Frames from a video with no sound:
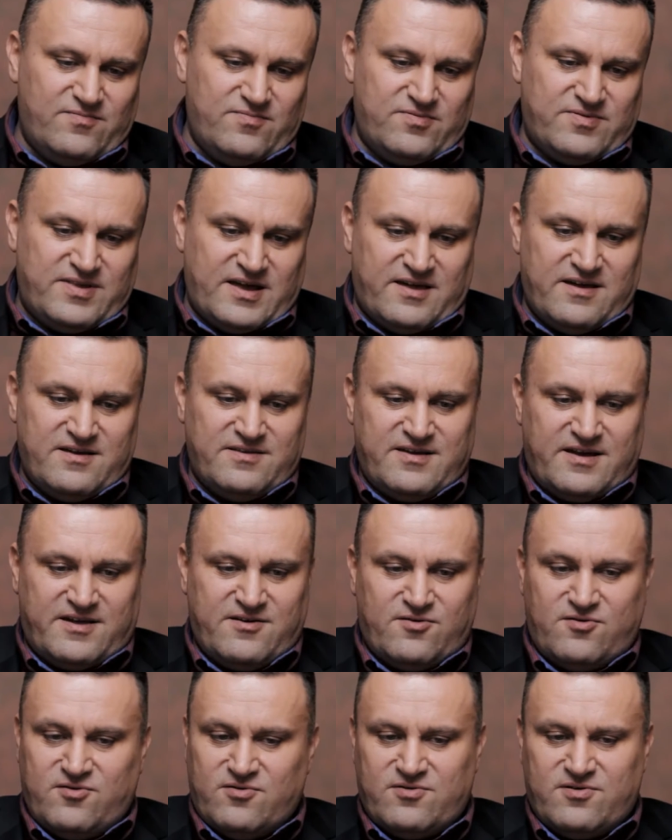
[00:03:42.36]
y, takiej,
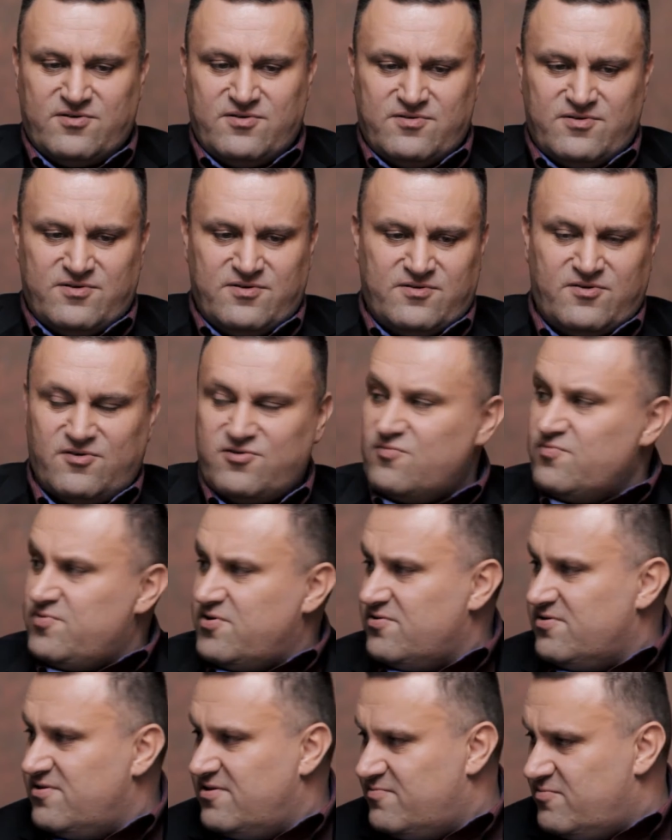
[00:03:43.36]
takiego
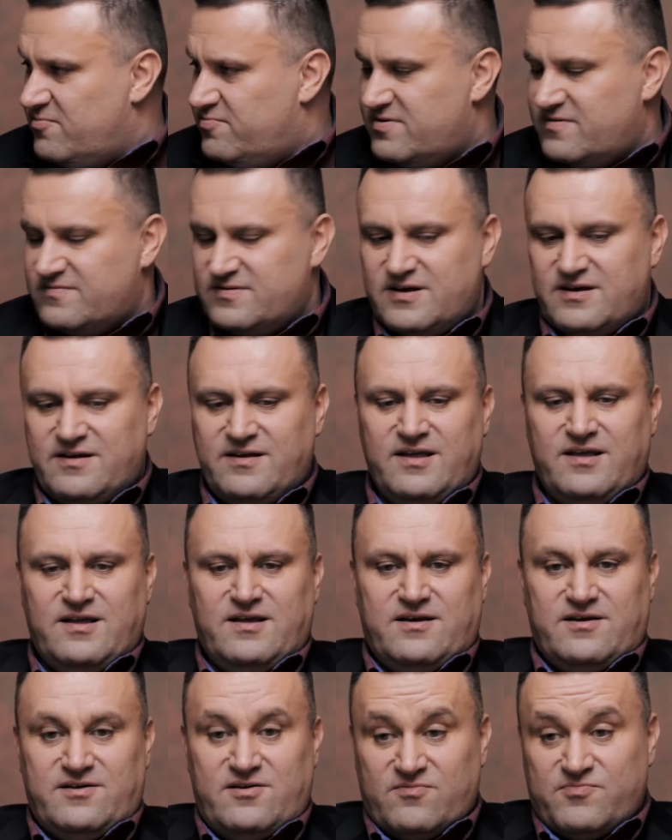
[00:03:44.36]
konsumpcjonizmu, mhm. prawda?
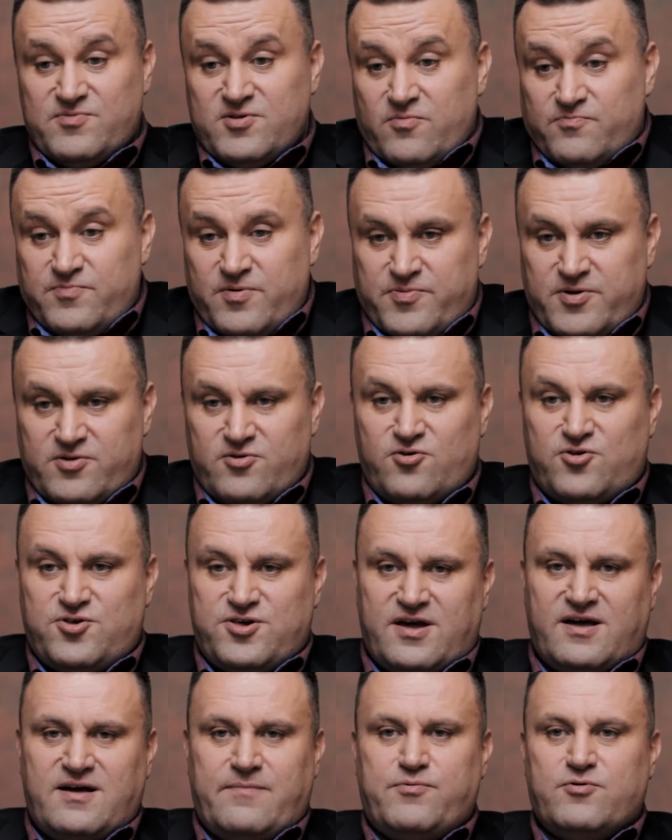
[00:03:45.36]
I jakby dopiero
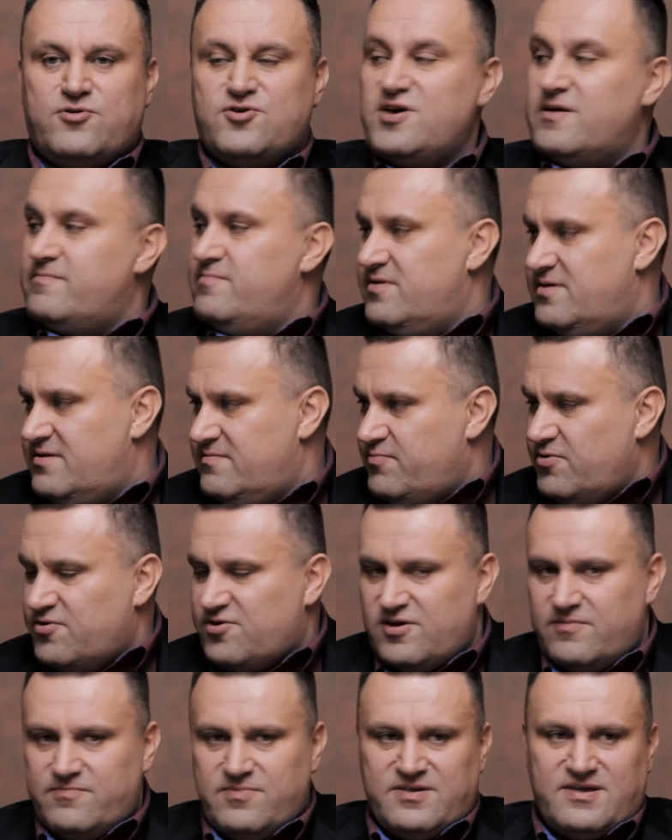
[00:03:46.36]
dostrzega potrzebę, mhm.
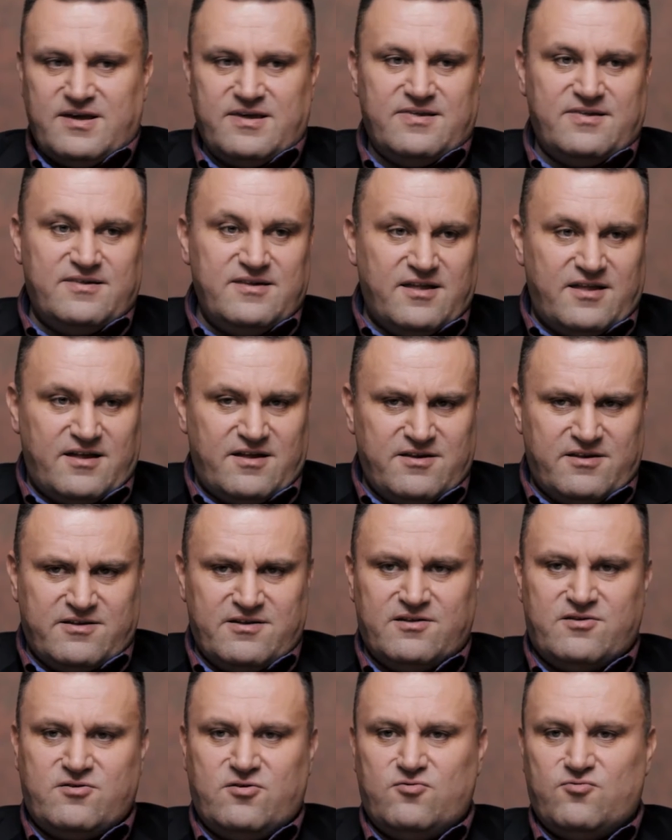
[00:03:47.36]
potrzebę zaistnienia, nie
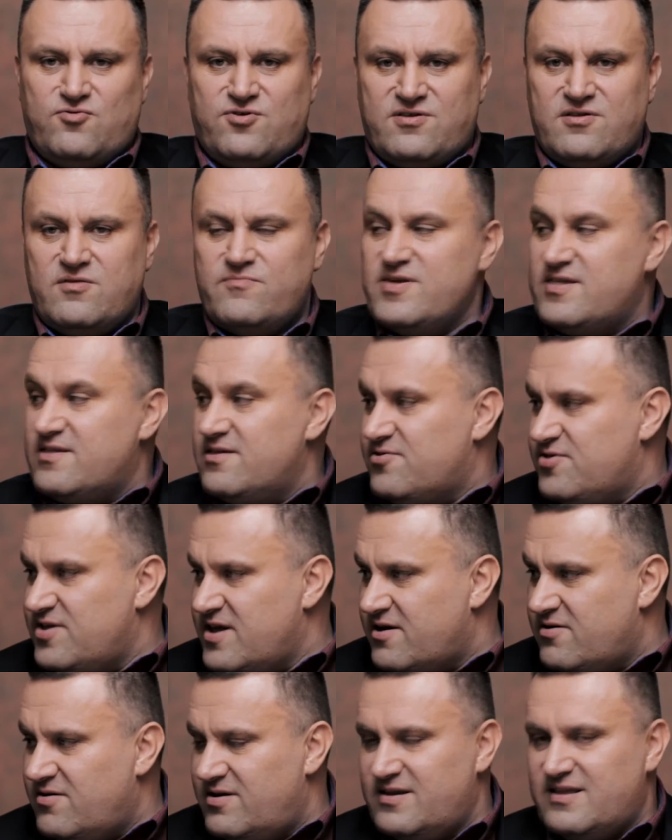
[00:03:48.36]
tylko już
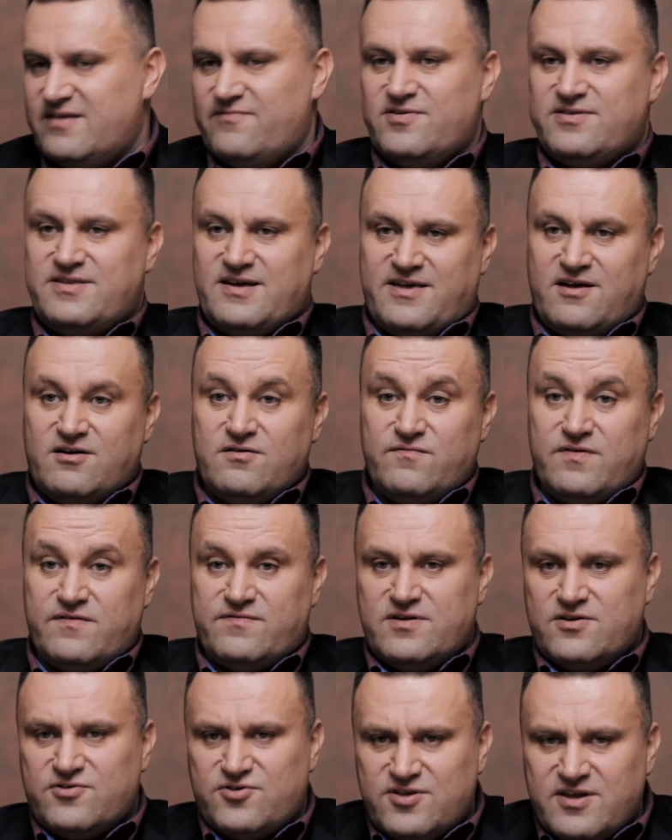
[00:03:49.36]
snobistycznego, ale nawet takiego
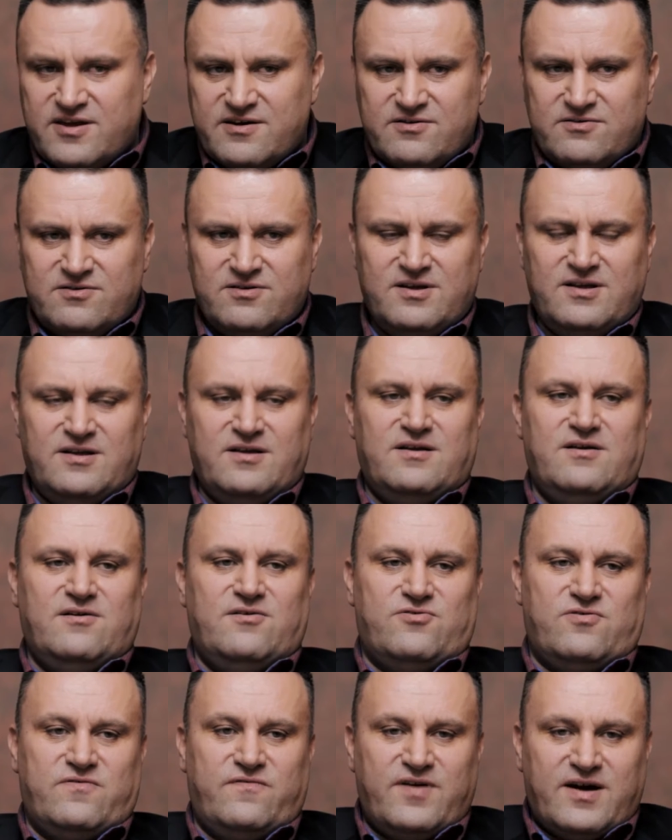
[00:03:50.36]
wewnętrznego, mhm.
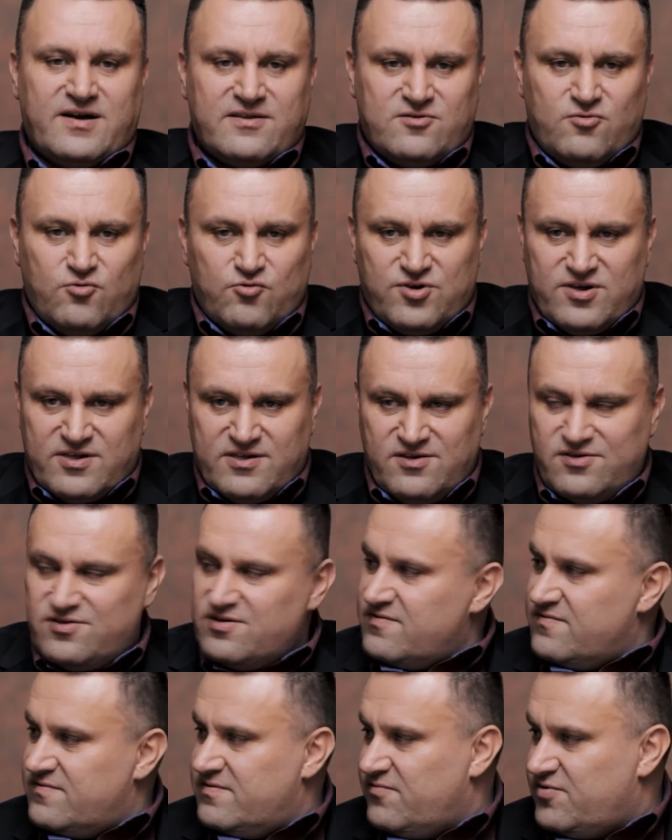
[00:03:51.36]
że warto
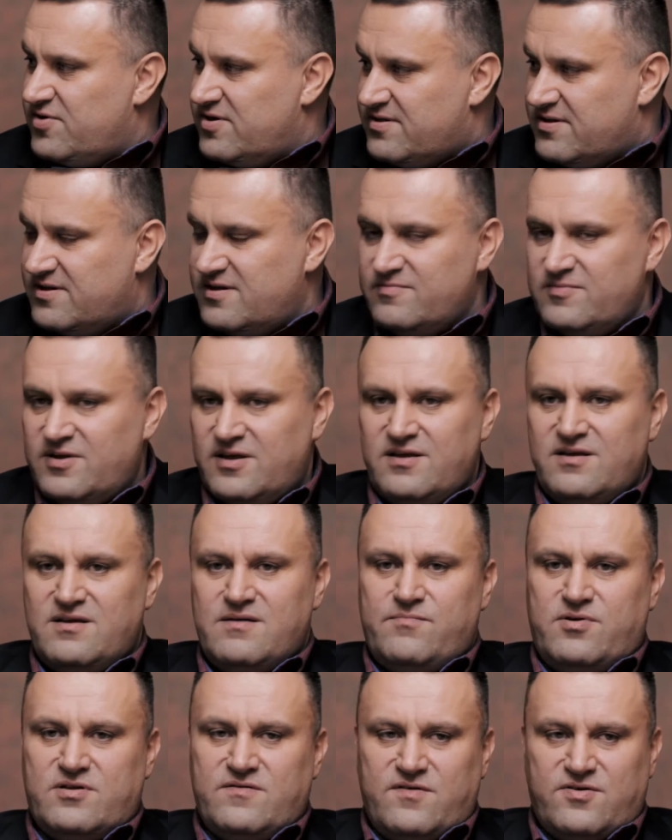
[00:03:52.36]
uczestniczyć w tym wszystkim,
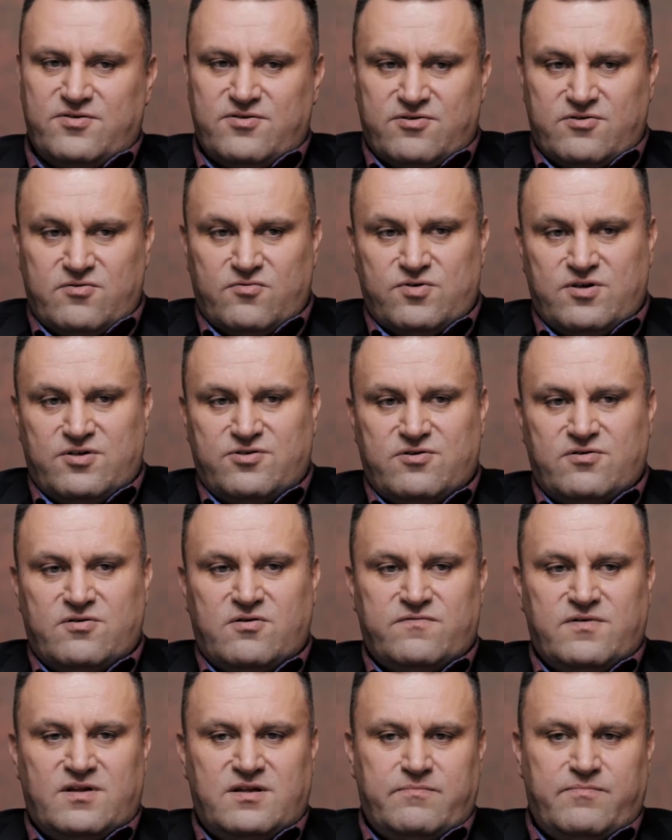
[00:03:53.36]
ponieważ to są rzeczy
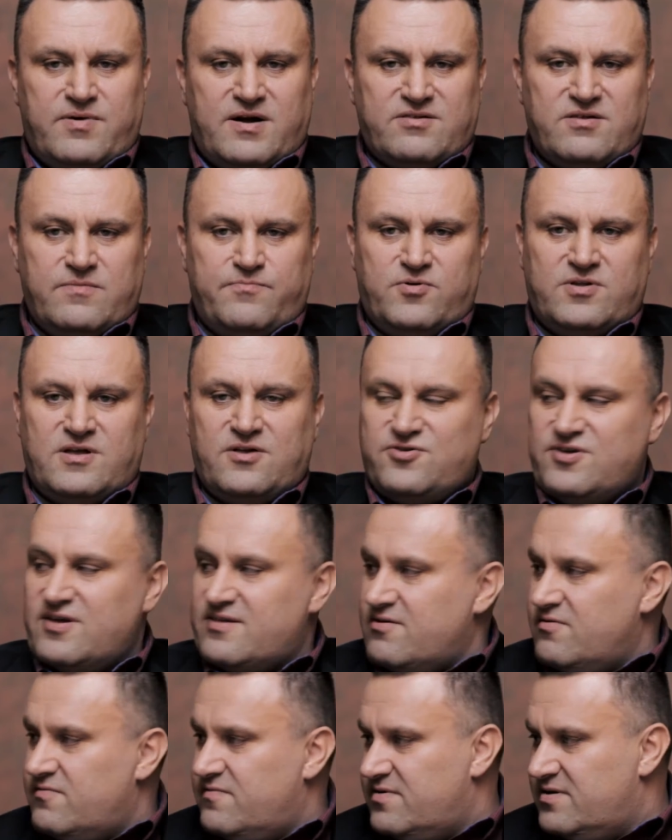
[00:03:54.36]
o wiele bardziej
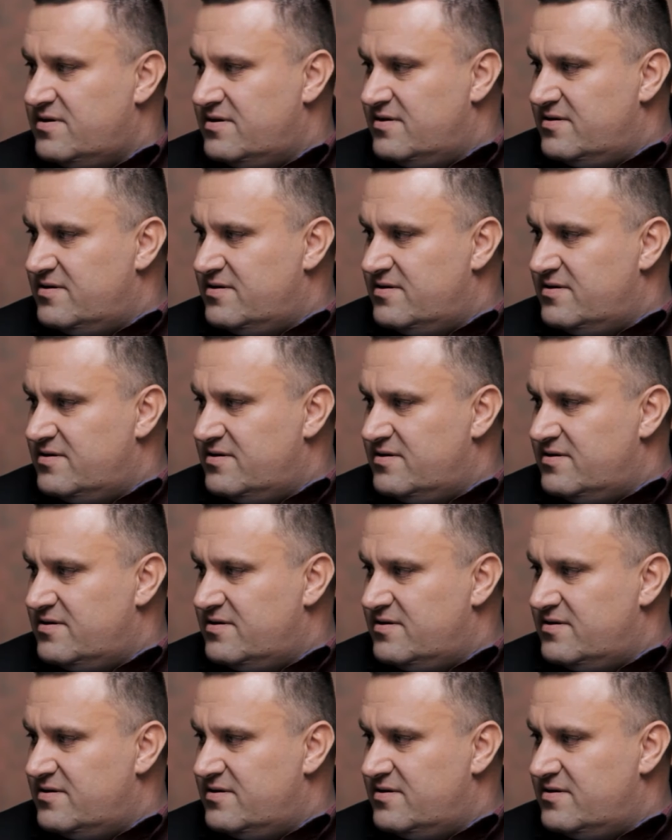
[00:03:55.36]
ponadczasowe.